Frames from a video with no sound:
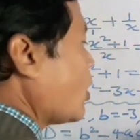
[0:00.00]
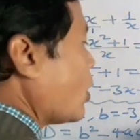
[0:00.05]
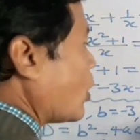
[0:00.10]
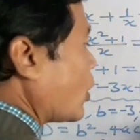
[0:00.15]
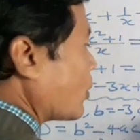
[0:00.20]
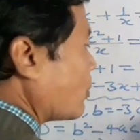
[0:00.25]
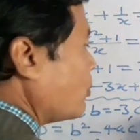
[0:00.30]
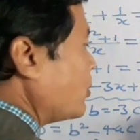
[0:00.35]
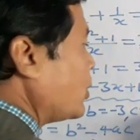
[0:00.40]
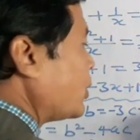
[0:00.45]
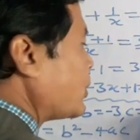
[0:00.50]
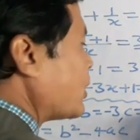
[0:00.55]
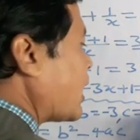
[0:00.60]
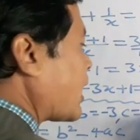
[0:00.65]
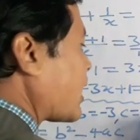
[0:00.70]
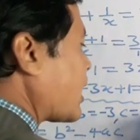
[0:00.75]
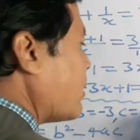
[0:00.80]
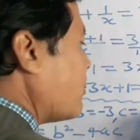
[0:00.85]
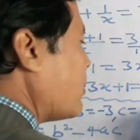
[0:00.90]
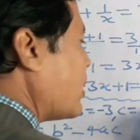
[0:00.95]
और बीटा
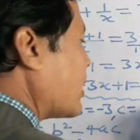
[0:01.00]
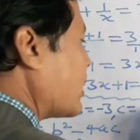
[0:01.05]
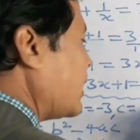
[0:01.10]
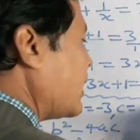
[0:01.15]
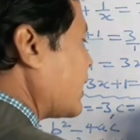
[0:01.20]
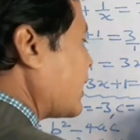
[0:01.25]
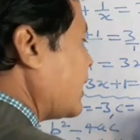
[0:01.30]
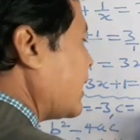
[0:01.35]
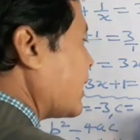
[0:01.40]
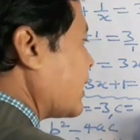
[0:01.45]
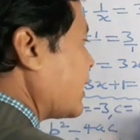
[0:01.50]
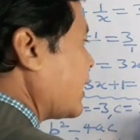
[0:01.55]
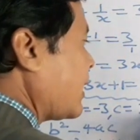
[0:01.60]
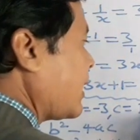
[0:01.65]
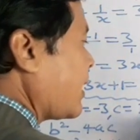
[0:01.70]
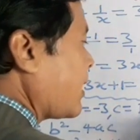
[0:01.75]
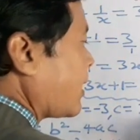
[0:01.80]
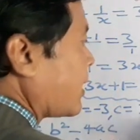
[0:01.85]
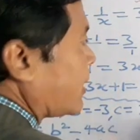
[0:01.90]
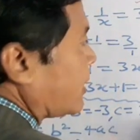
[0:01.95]
का मान लिख लेंगे
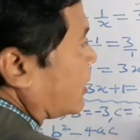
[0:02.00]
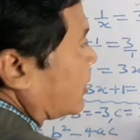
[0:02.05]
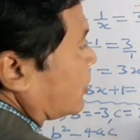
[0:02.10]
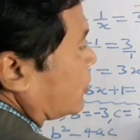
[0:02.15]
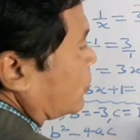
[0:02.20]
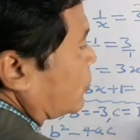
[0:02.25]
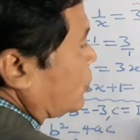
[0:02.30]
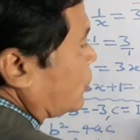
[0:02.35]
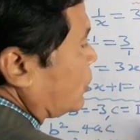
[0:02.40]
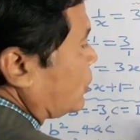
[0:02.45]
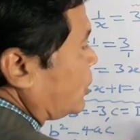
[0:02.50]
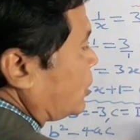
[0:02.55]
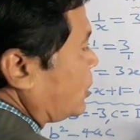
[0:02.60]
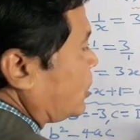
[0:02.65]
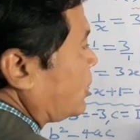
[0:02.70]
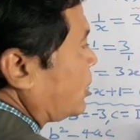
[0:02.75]
थ्री